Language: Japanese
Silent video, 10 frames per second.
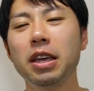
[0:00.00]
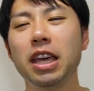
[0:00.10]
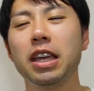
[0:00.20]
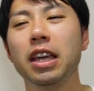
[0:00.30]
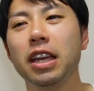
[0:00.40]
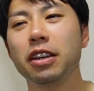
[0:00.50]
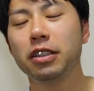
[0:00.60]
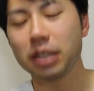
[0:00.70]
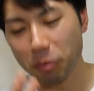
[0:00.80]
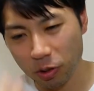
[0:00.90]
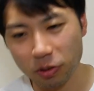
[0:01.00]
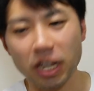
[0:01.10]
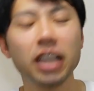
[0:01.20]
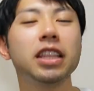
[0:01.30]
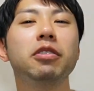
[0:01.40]
えー、サポート
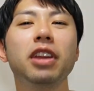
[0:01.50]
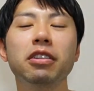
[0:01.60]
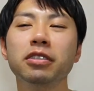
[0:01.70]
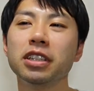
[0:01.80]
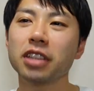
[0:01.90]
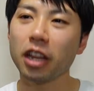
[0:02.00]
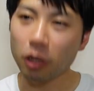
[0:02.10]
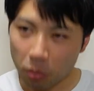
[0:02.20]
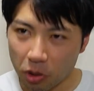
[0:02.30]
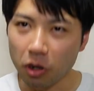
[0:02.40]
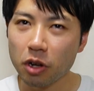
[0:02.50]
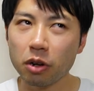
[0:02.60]
に入ってくれるんですけれども、